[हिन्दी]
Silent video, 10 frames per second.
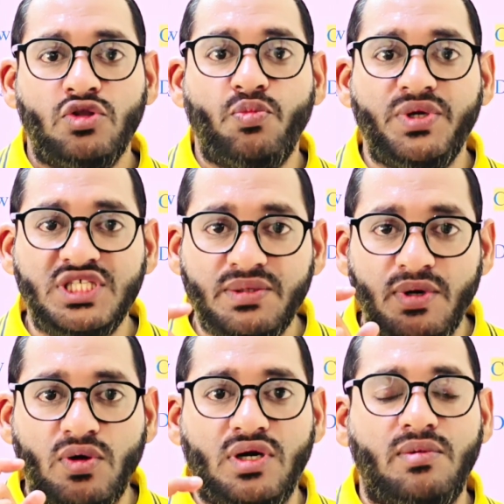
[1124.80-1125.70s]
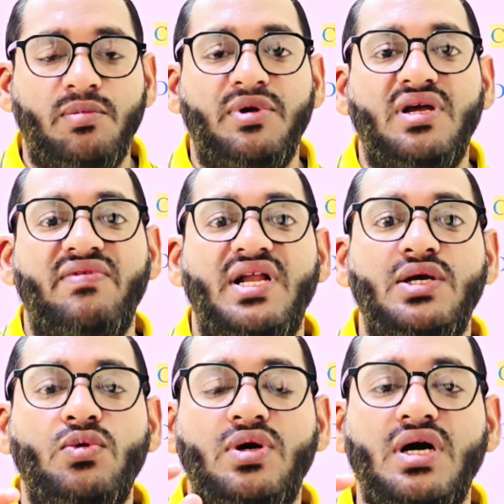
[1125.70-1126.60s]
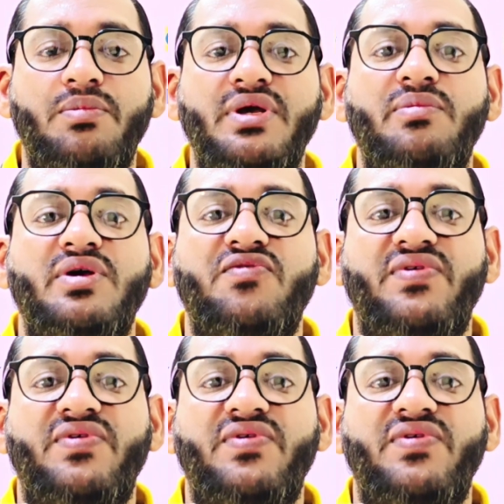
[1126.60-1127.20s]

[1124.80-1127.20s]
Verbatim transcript: तो प्रिंसिपल क्वांटम नंबर की वैल्यू कभी भी